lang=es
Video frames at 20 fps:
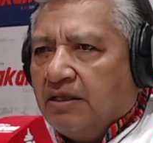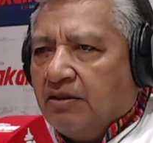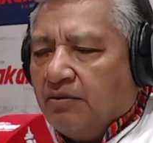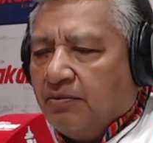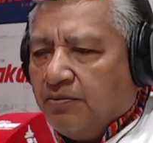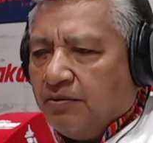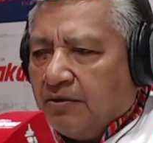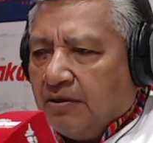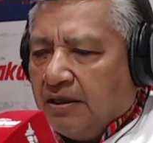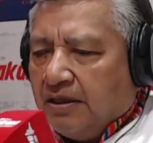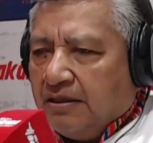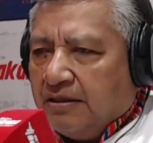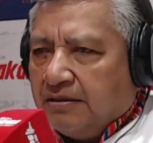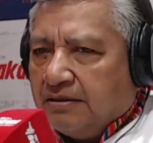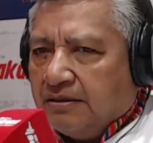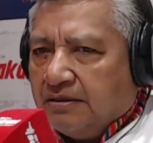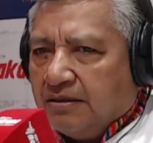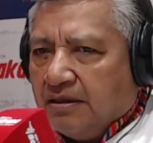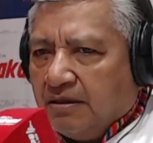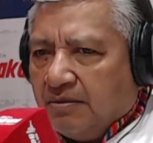por la
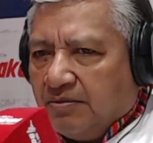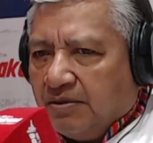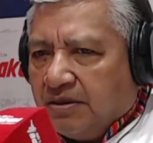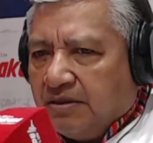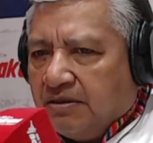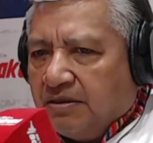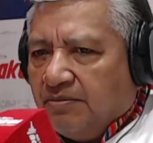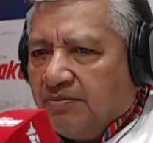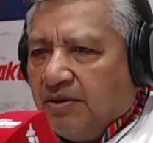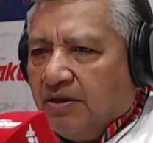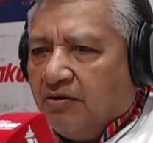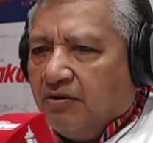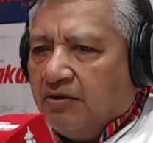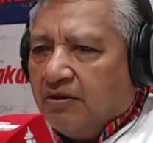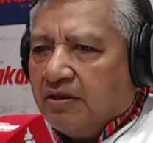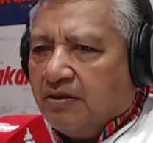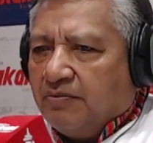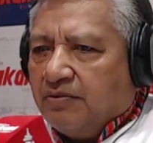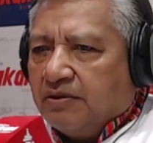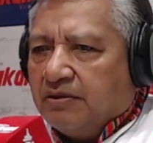licenciada Patricia
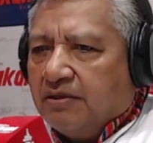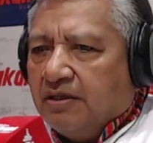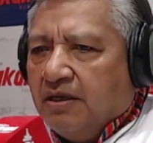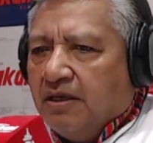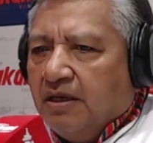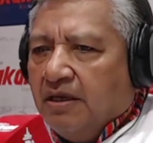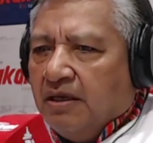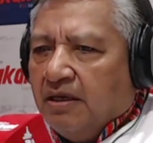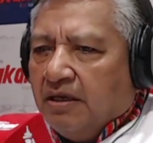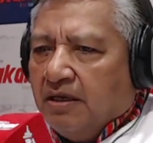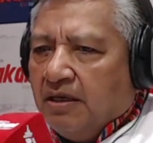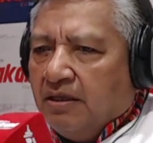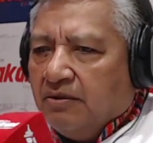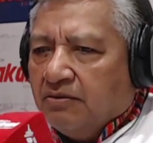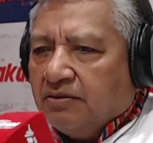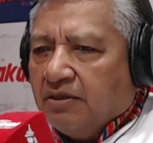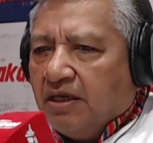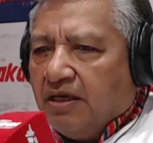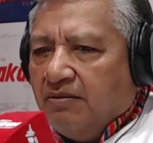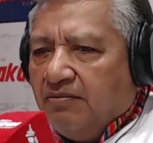Picoita, pues que
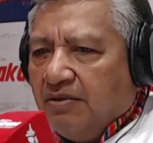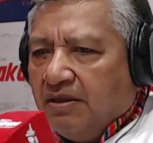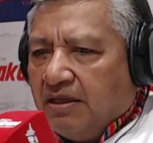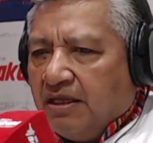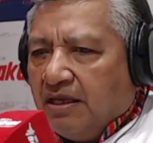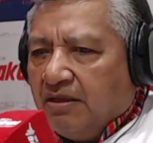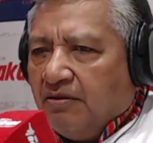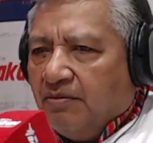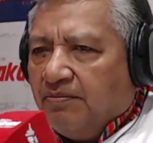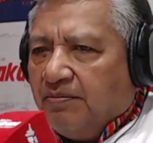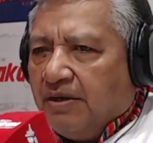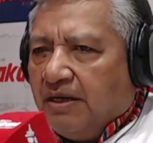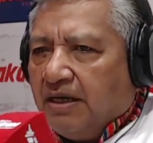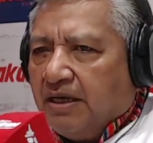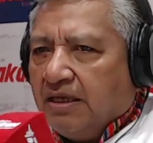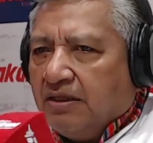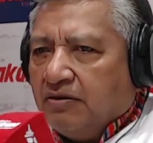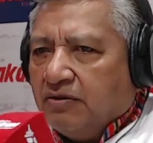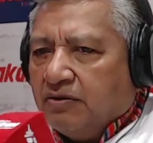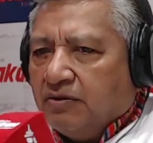nos han invitado
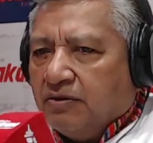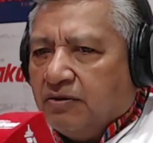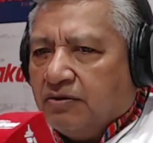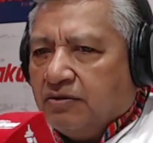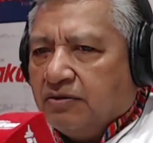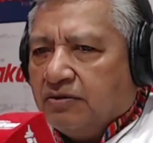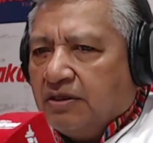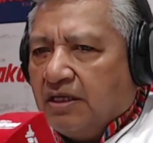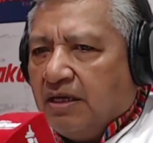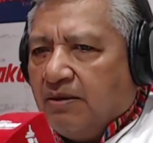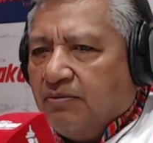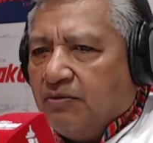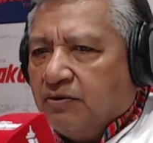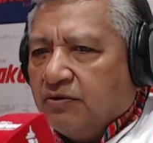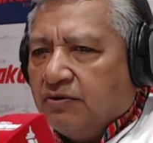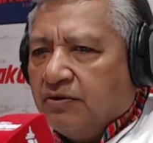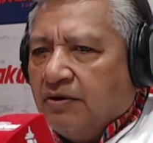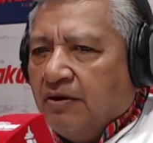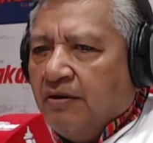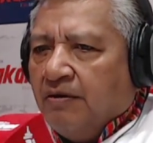para que nosotros
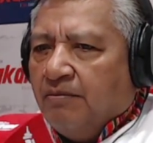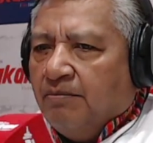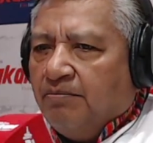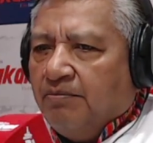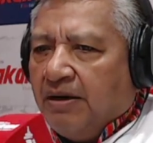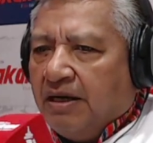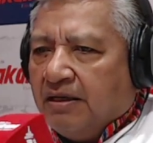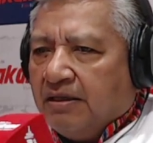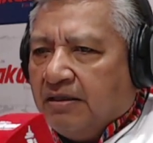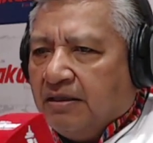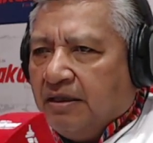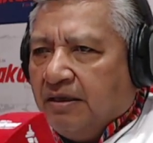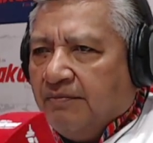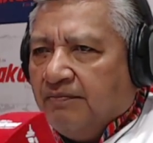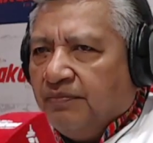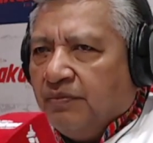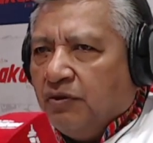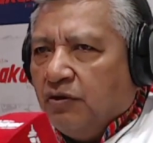seamos parte,